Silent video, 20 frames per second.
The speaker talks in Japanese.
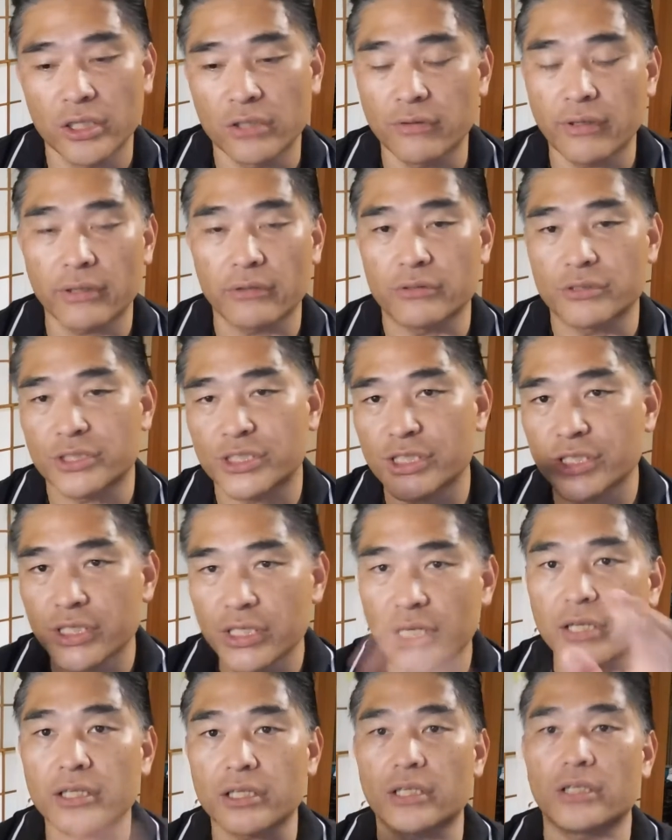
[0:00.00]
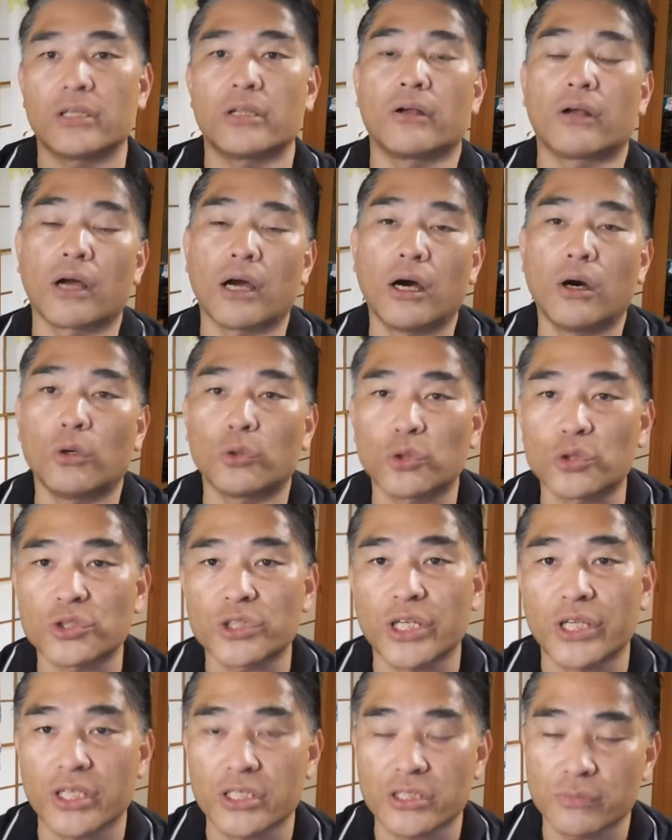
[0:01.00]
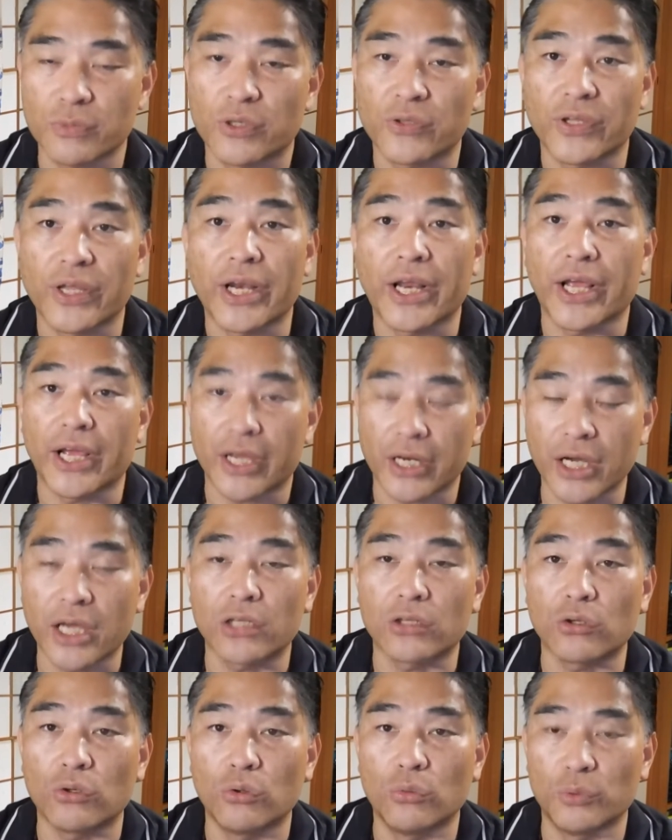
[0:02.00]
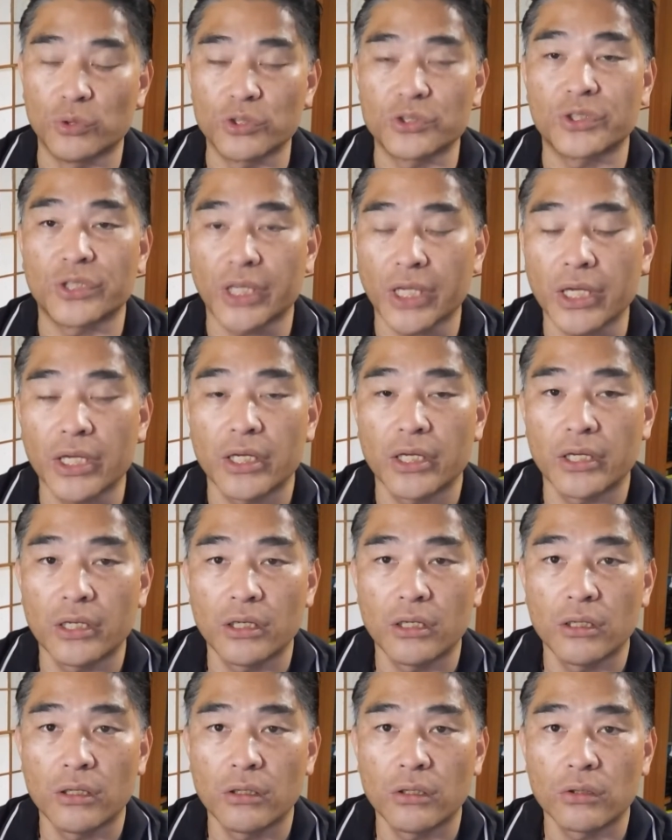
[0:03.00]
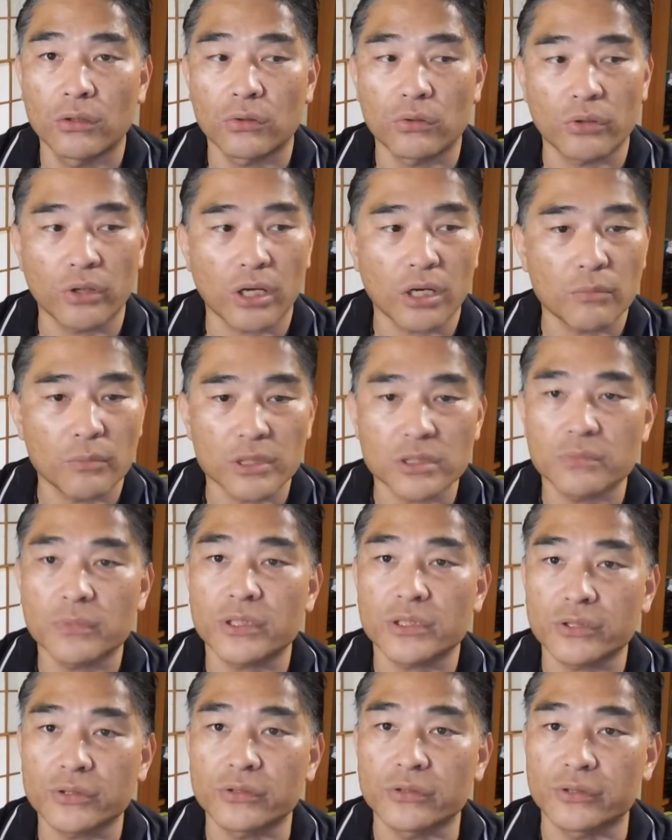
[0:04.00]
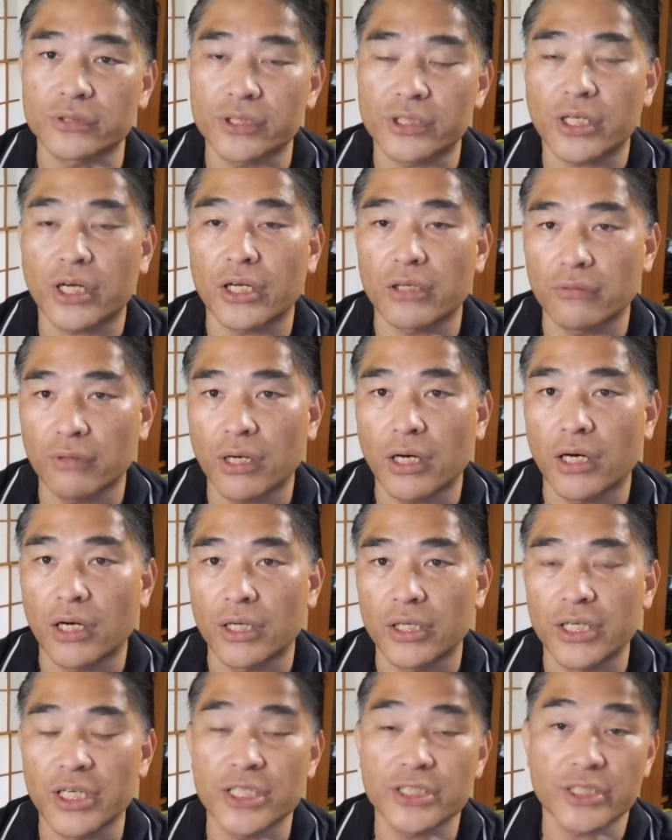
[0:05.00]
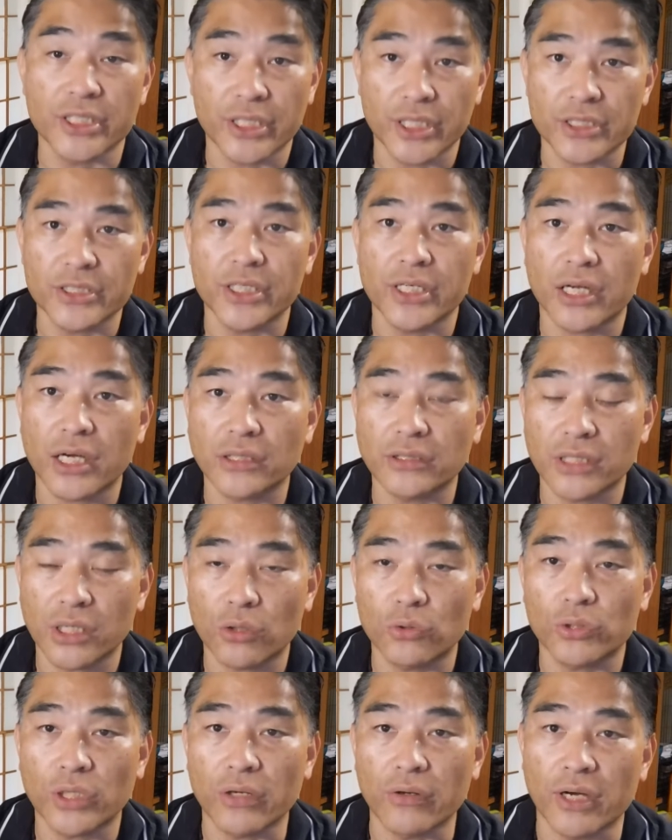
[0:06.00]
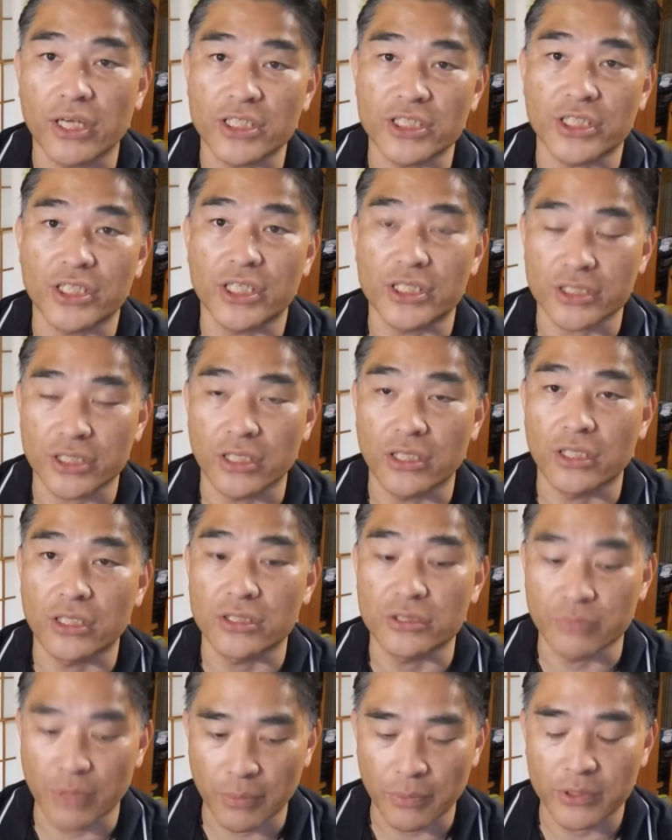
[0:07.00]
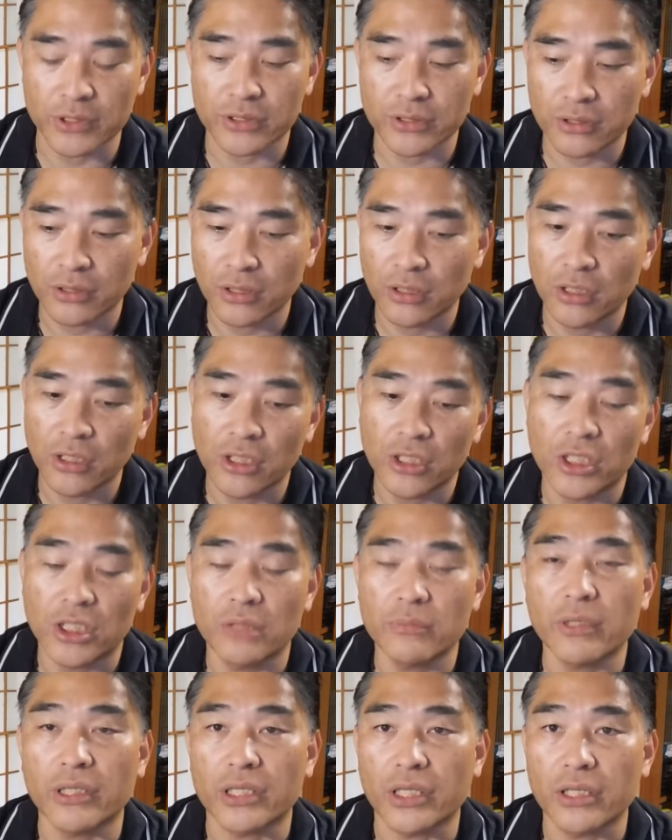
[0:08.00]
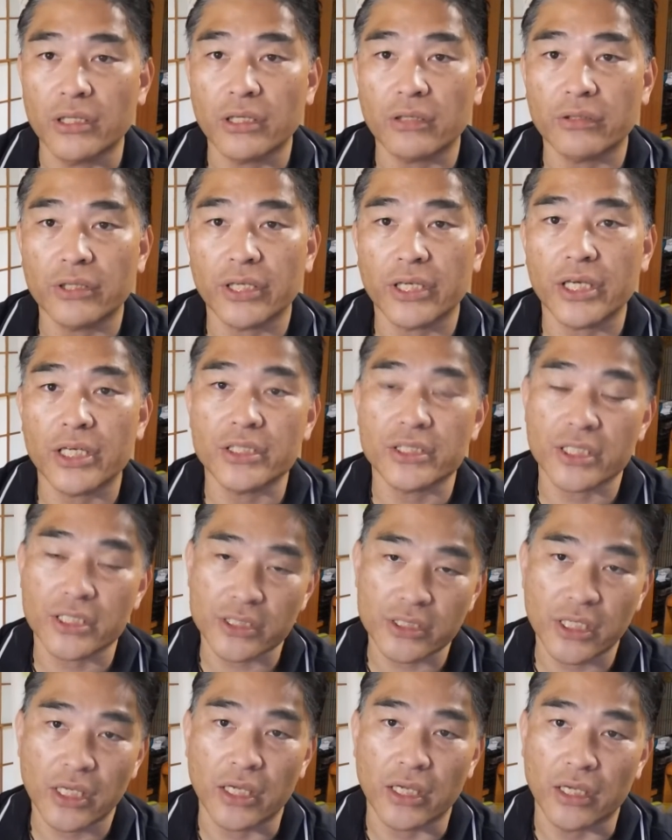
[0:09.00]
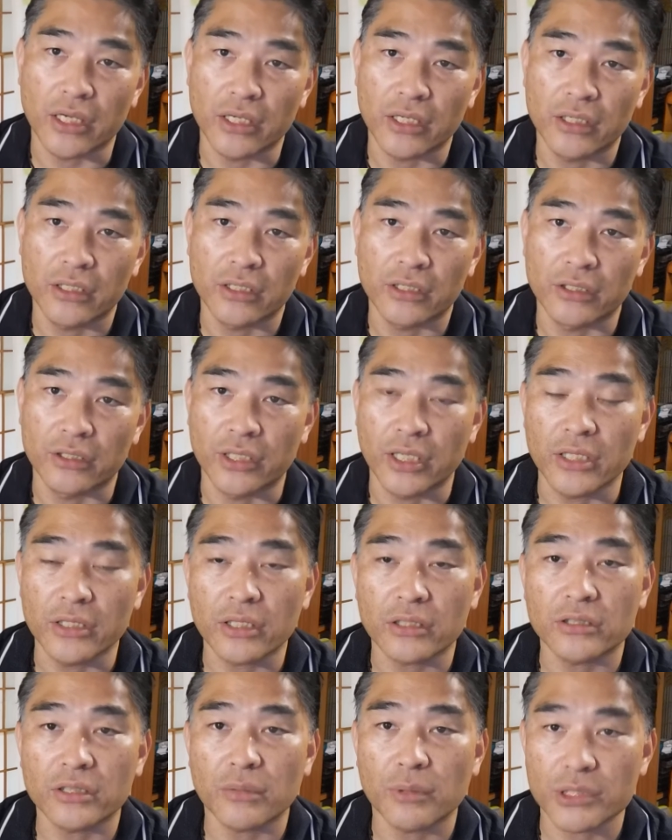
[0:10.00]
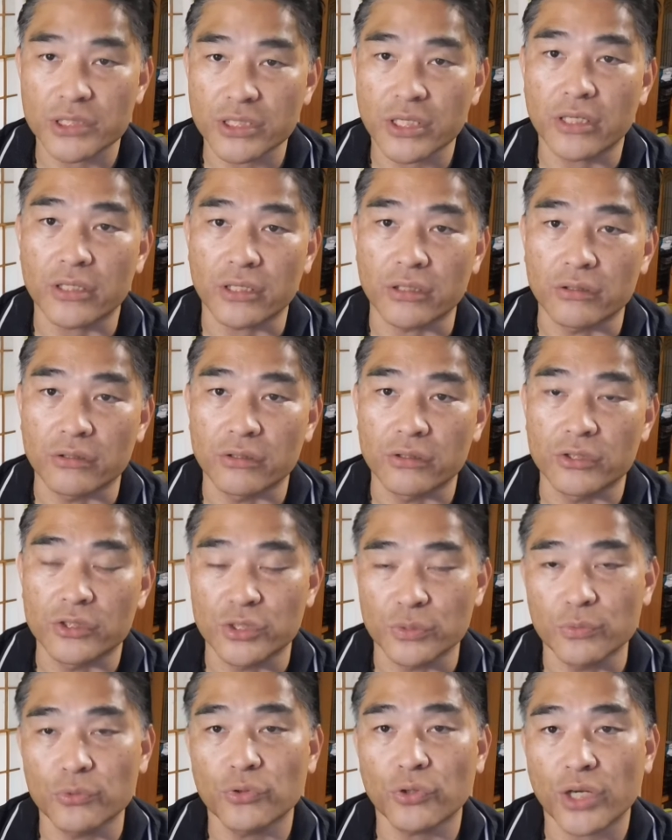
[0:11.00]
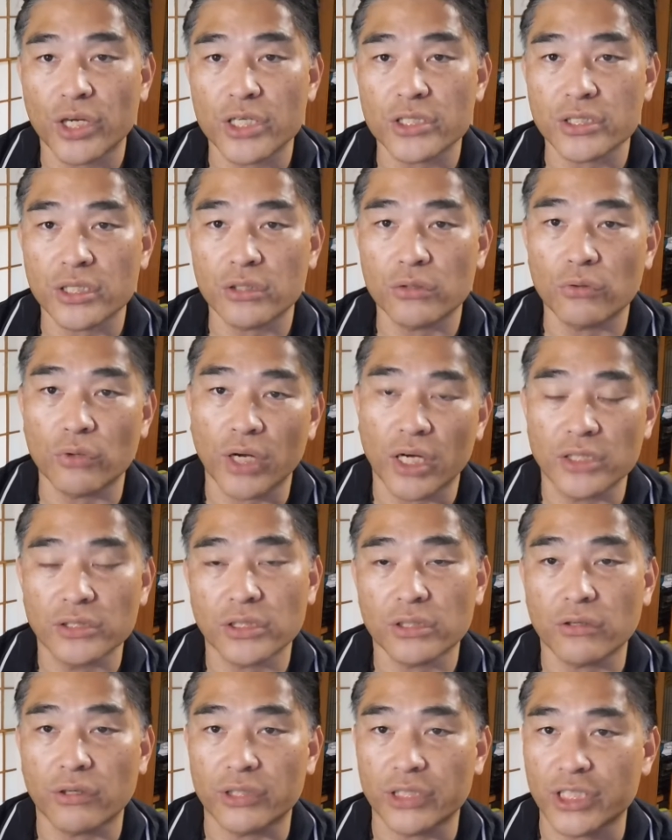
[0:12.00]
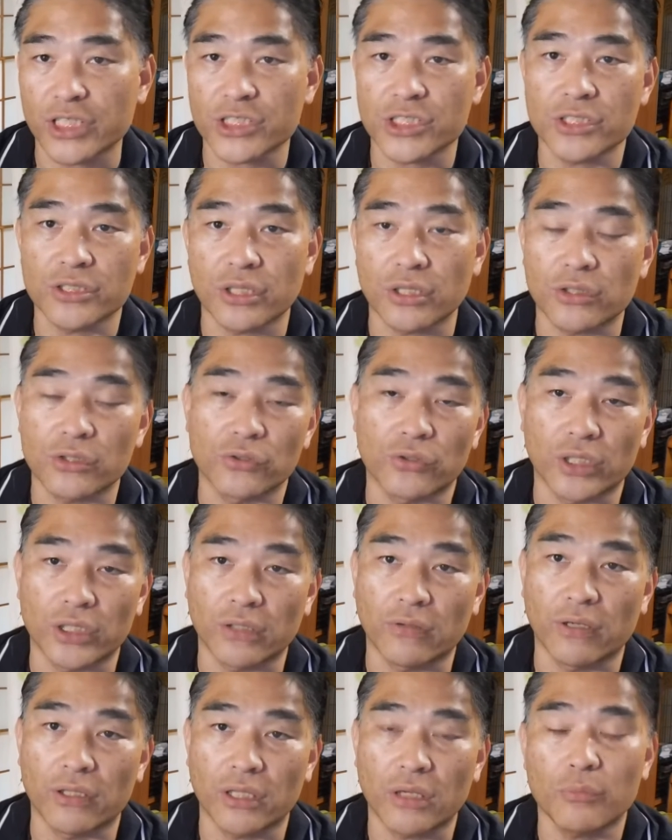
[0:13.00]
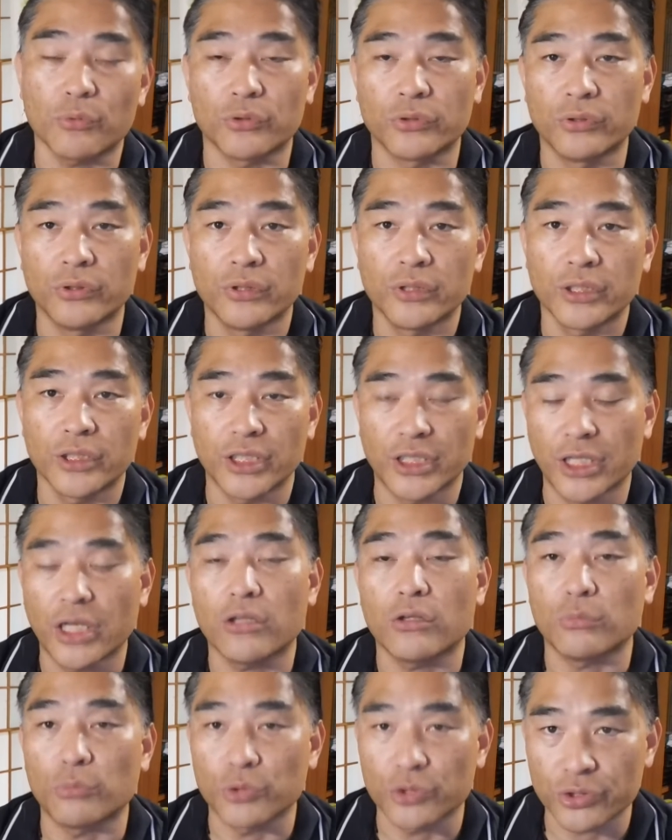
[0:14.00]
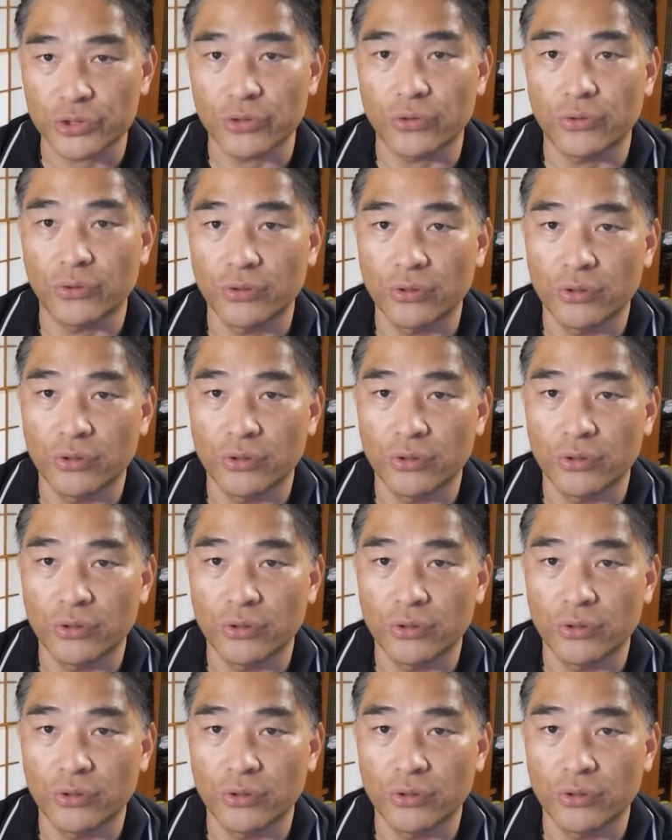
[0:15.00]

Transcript: いわゆるシンギュラリティっていうのが訪れてしまうんではないかなと思うんですよねこれからますます機械は冷静で正確な答えをはじき出してしまいます今電卓で計算して電卓が間違えてる自分の計算の方が暗算の方が正しいんだっていう方は多分いないと思うんですよ